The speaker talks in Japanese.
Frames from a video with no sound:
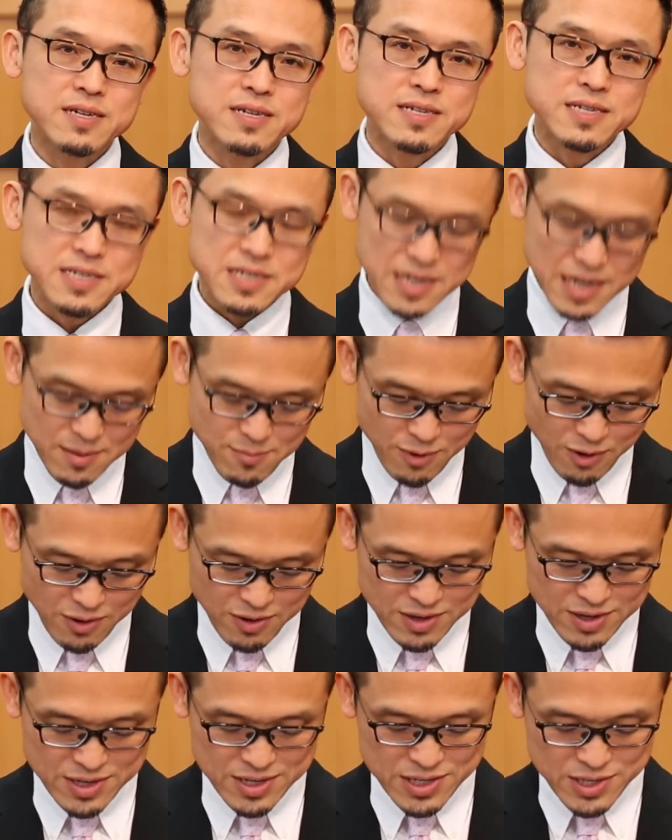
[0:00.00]
しか
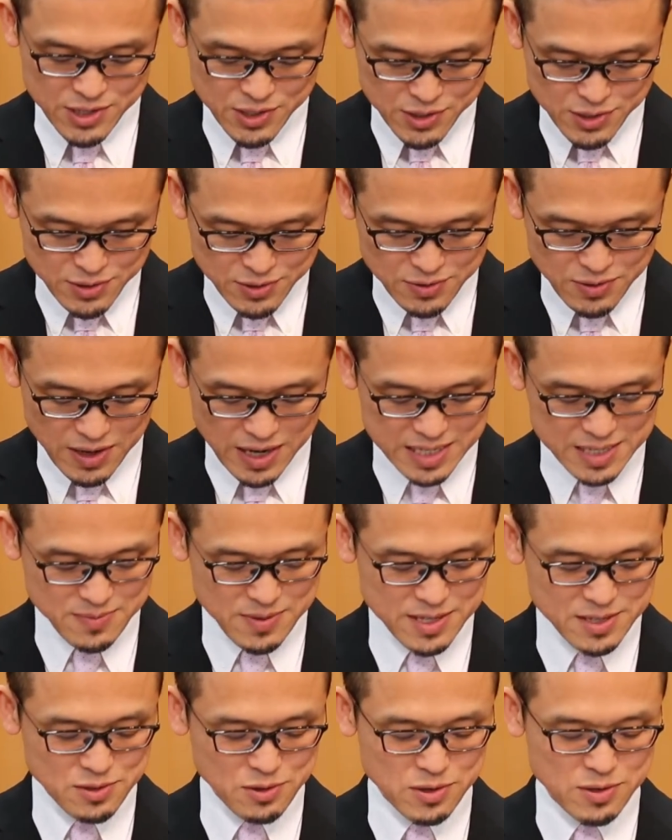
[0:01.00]
も週の初
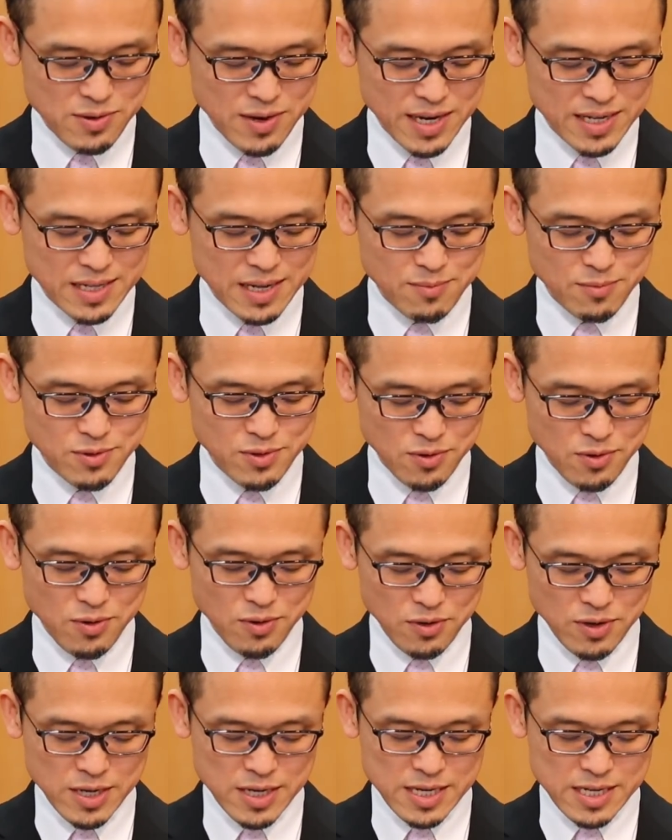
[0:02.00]
めに取り分けたもの
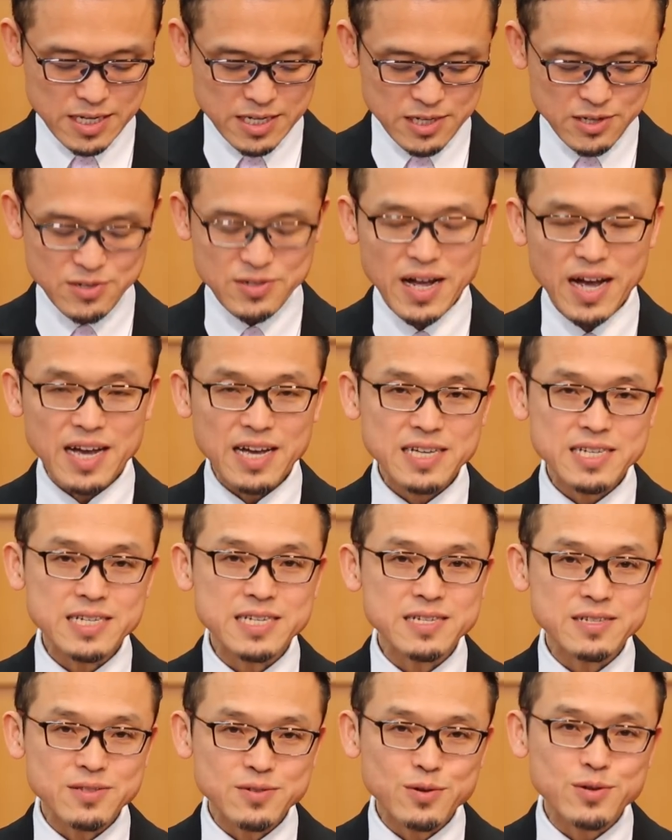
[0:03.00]
をユダヤ
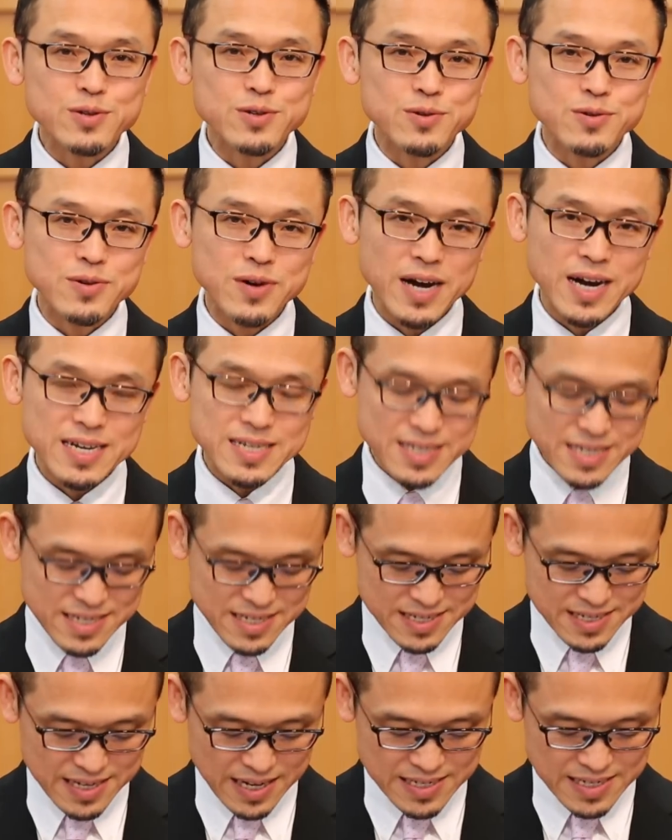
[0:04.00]
人の教会
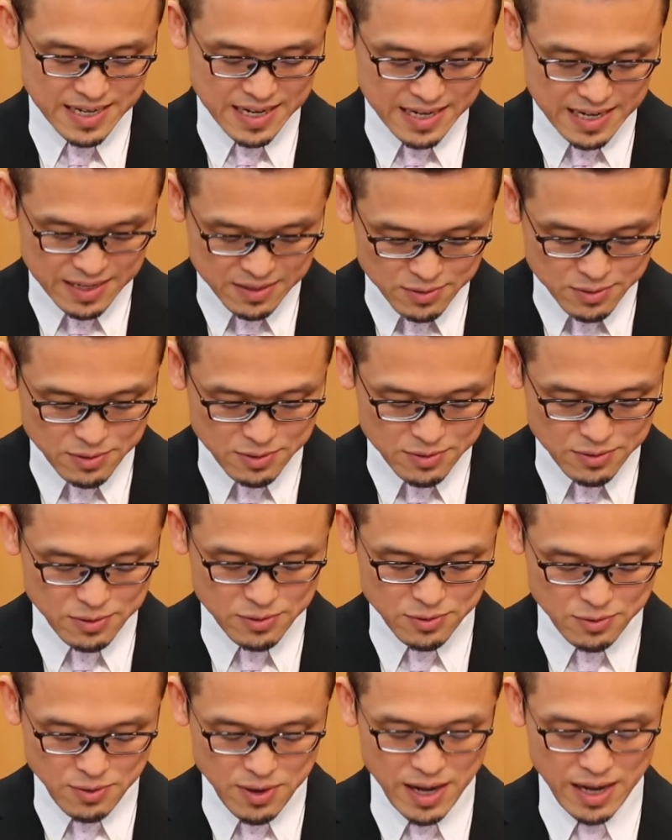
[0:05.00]
に捧げるという
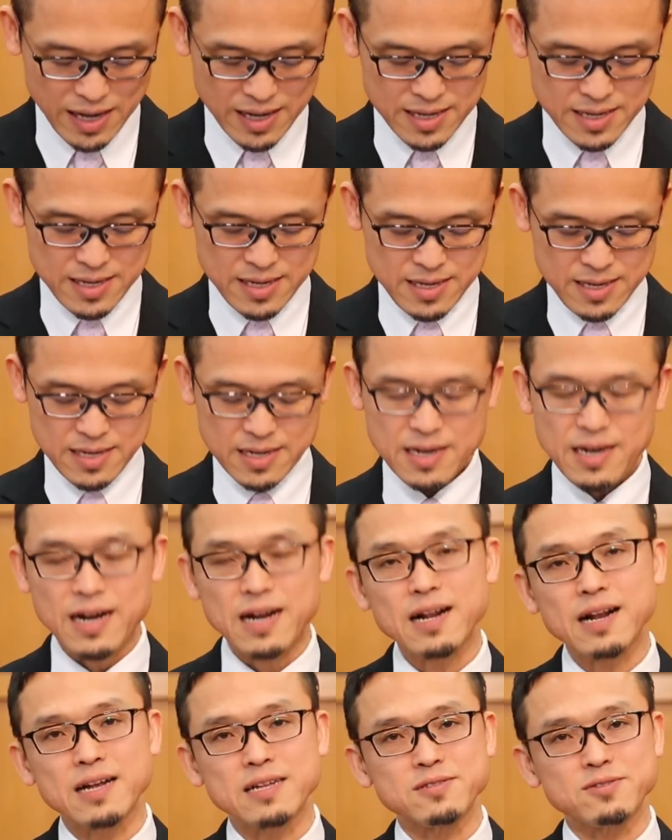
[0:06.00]
ことは、
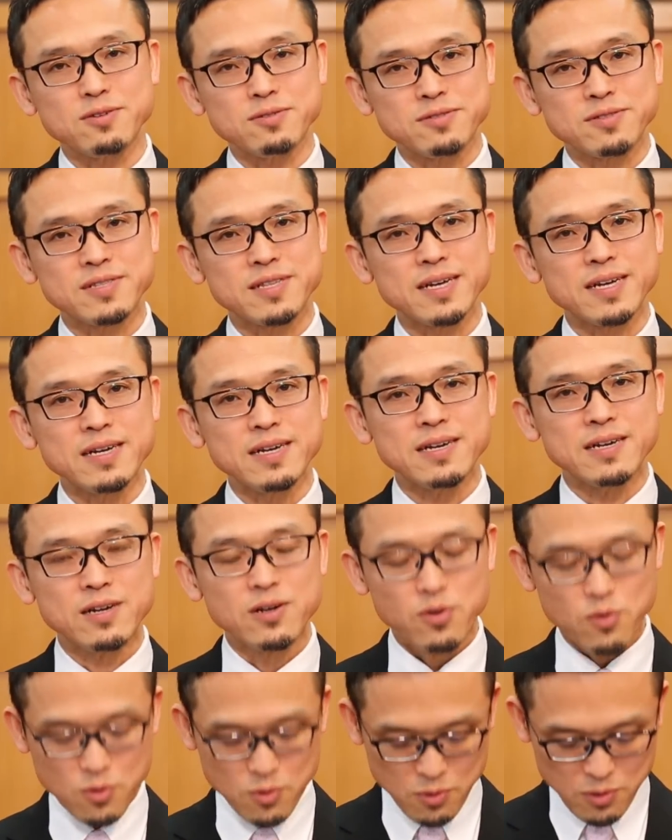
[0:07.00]
彼らにとって
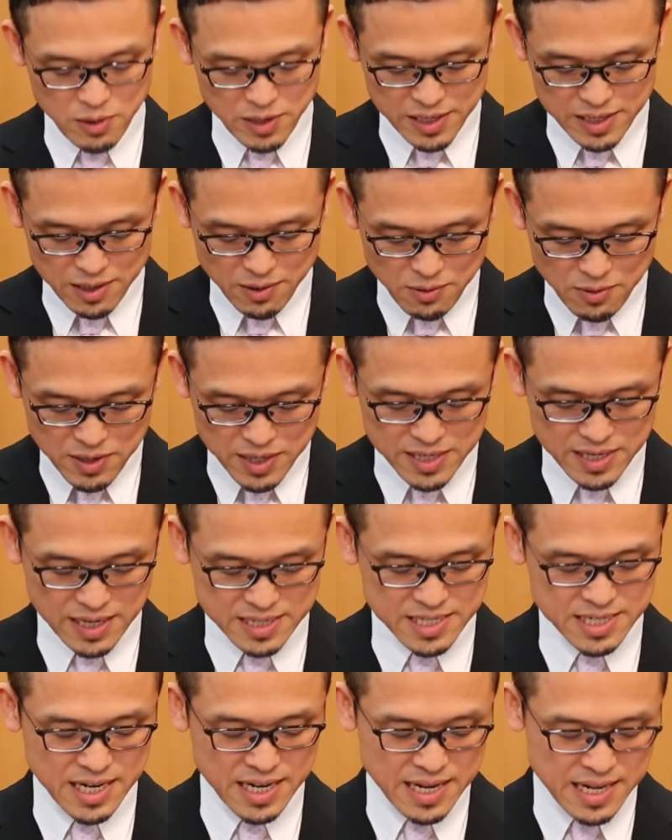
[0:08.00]
大きな
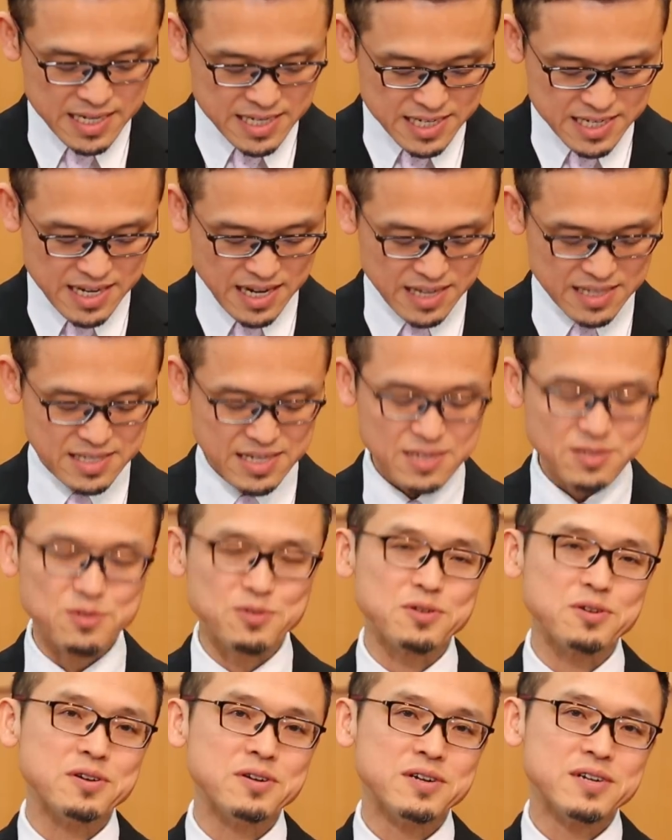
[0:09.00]
チャレンジであった
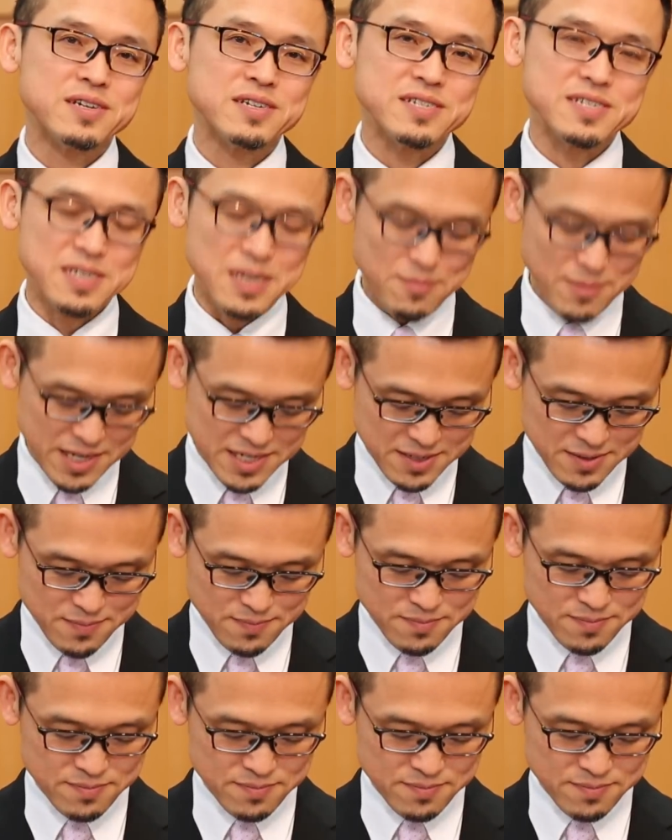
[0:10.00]
と言えます。